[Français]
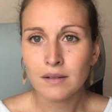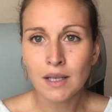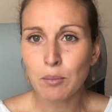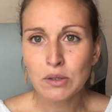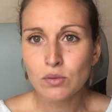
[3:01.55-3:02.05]
n'y a
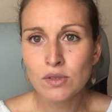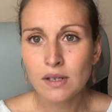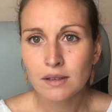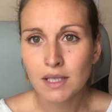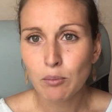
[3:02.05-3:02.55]
pas tout ça,
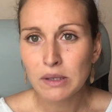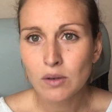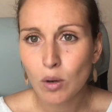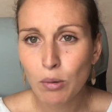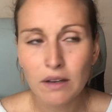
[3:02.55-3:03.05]
il n'y a pas de
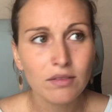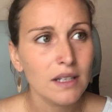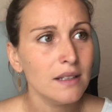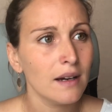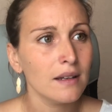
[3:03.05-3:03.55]
corps parfait, il
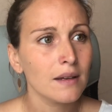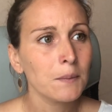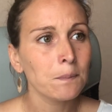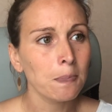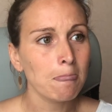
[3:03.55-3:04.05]
n'y a rien.
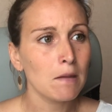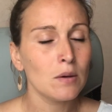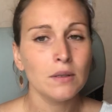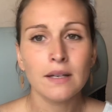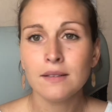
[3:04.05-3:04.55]
Il
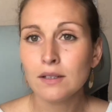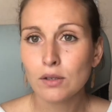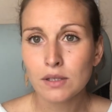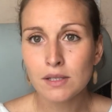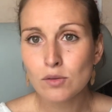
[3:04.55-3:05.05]
euh, y a des
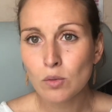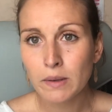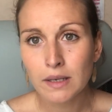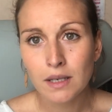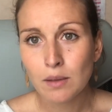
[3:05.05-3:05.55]
corps qui sont
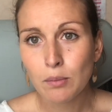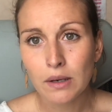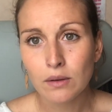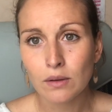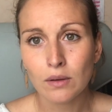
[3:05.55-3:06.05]
marqués
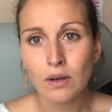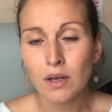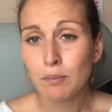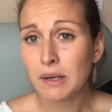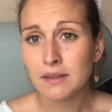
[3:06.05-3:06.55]
par, euh,
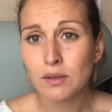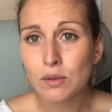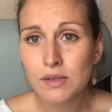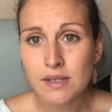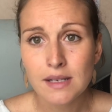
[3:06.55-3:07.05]
par des
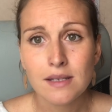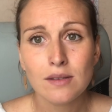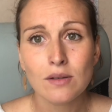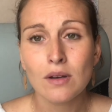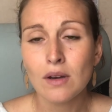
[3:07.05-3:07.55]

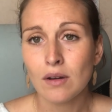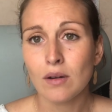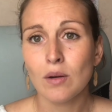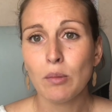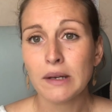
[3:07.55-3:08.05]
grossesses,
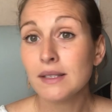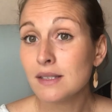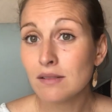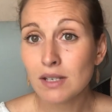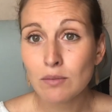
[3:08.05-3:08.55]
par des
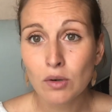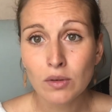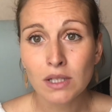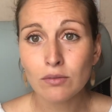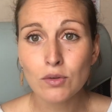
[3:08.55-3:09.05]
événements
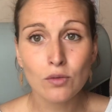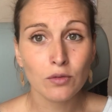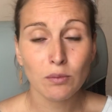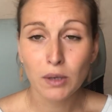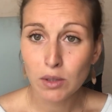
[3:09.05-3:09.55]
qui vous ont
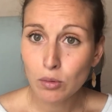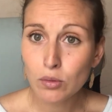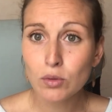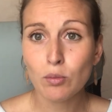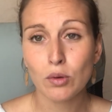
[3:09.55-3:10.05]
fait perdre
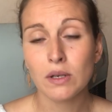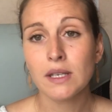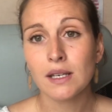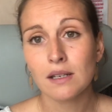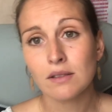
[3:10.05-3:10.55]
beaucoup de poids,
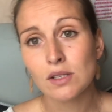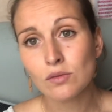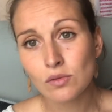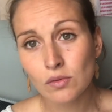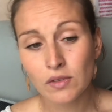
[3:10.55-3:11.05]
qui à l'inverse
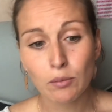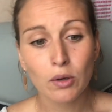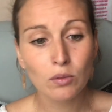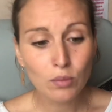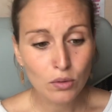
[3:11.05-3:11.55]
vous ont fait
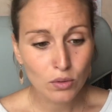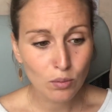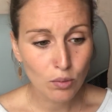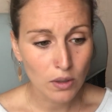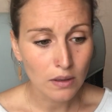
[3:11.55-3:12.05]
prendre beaucoup de
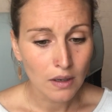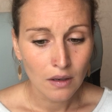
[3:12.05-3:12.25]
poids.